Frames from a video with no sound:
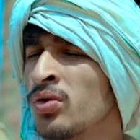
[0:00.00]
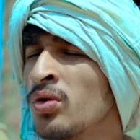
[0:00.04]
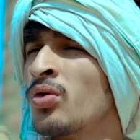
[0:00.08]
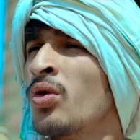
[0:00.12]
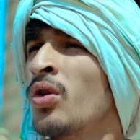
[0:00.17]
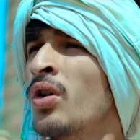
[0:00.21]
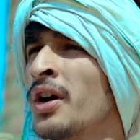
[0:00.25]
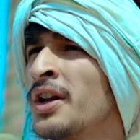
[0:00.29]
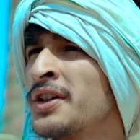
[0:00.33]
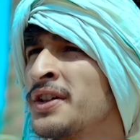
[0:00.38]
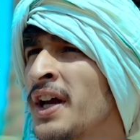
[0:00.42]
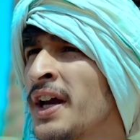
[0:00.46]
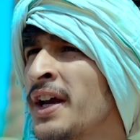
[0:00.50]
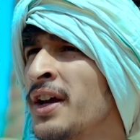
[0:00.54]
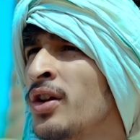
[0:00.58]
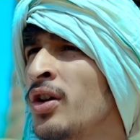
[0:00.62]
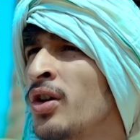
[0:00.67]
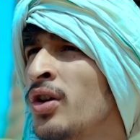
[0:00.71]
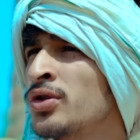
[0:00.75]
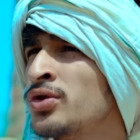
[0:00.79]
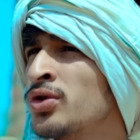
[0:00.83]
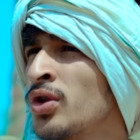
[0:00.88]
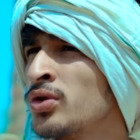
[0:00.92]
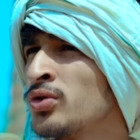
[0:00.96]
तू कौन सा
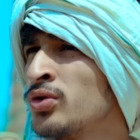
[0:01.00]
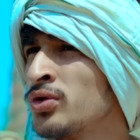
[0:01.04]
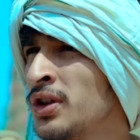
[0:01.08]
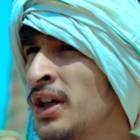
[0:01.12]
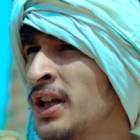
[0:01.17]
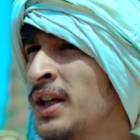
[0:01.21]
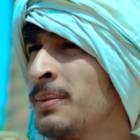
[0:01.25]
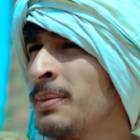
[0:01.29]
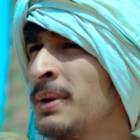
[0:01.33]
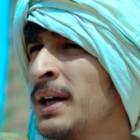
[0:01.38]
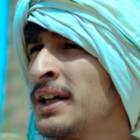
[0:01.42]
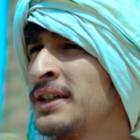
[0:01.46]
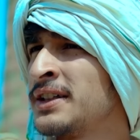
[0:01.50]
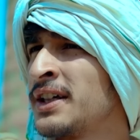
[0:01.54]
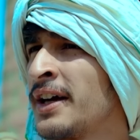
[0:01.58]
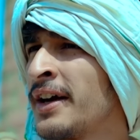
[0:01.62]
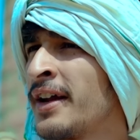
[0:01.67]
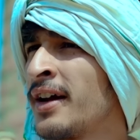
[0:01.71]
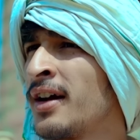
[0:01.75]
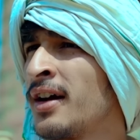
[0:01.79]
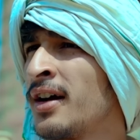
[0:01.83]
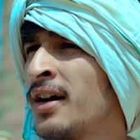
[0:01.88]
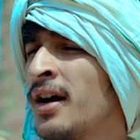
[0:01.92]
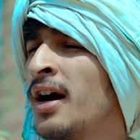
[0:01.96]
हीरो जो तुझे नहीं
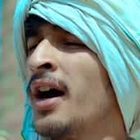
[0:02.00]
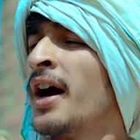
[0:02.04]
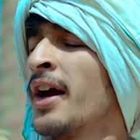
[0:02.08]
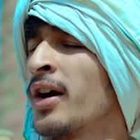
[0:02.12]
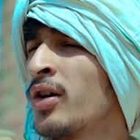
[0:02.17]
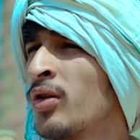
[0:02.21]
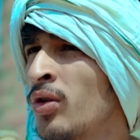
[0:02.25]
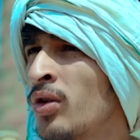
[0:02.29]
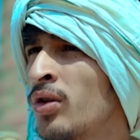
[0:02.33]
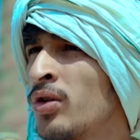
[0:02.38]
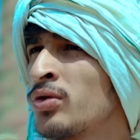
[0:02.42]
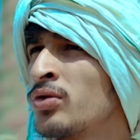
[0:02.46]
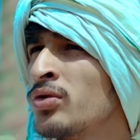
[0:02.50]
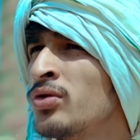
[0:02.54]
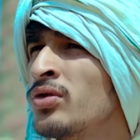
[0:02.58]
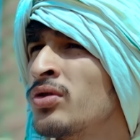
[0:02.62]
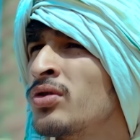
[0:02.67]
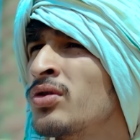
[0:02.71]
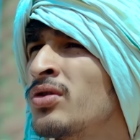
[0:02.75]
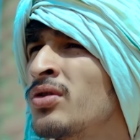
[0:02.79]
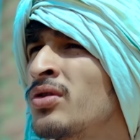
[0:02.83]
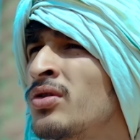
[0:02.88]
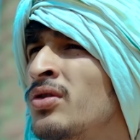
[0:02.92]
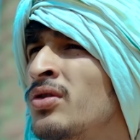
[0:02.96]
पहचाना है कौन तू